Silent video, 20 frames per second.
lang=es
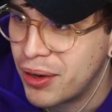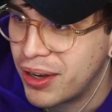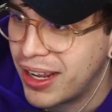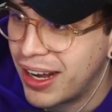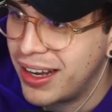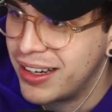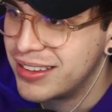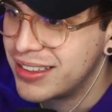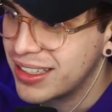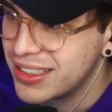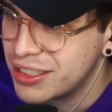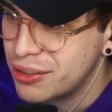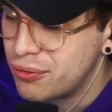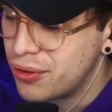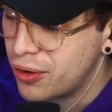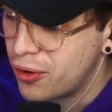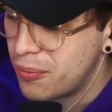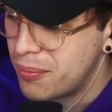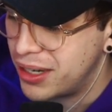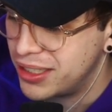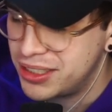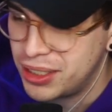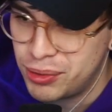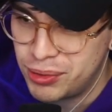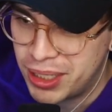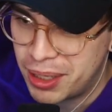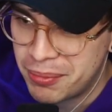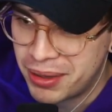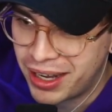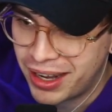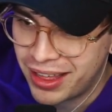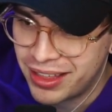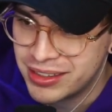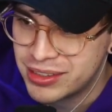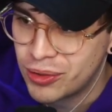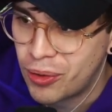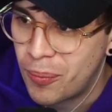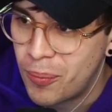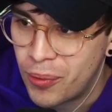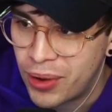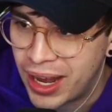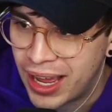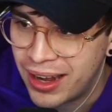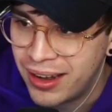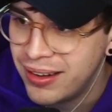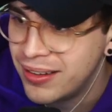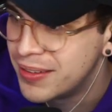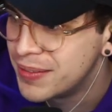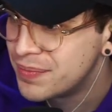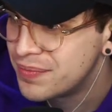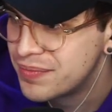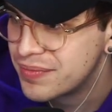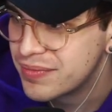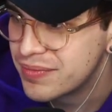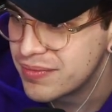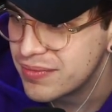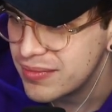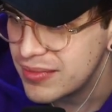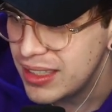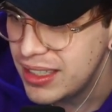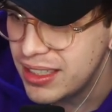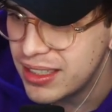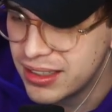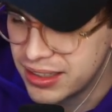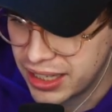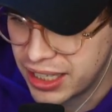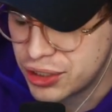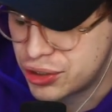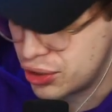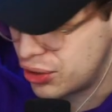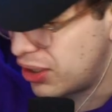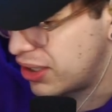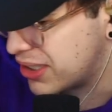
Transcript: en calentarse fue Comanche de una manera descomunal. De hecho, yo le